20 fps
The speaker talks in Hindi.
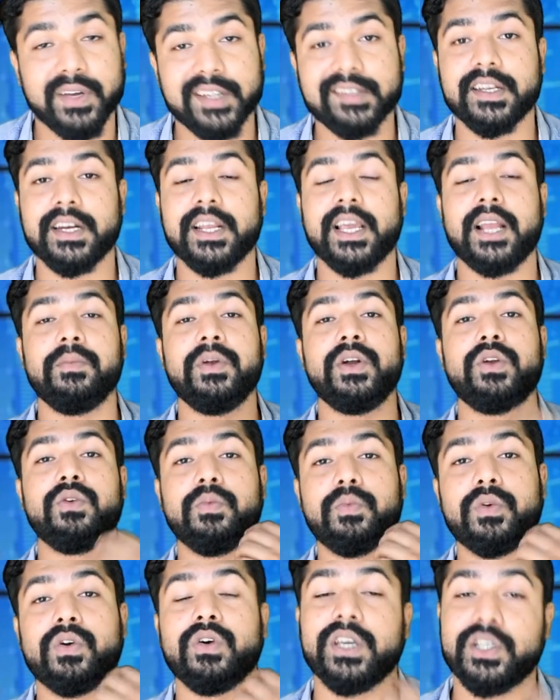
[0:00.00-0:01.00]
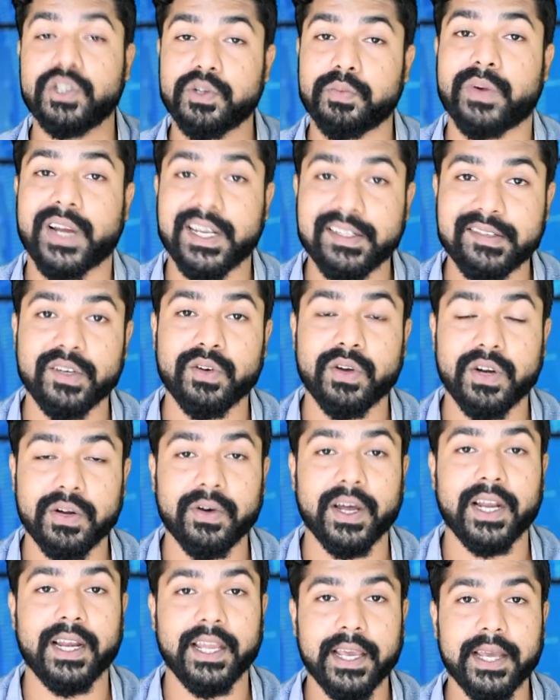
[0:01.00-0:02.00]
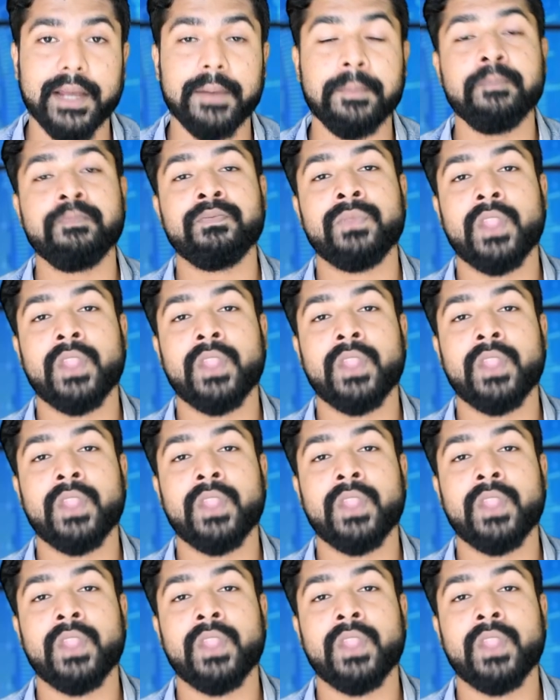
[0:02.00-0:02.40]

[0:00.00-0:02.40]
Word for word: वैसे Realme 2 Pro की जो प्राइसिंग होने वाली है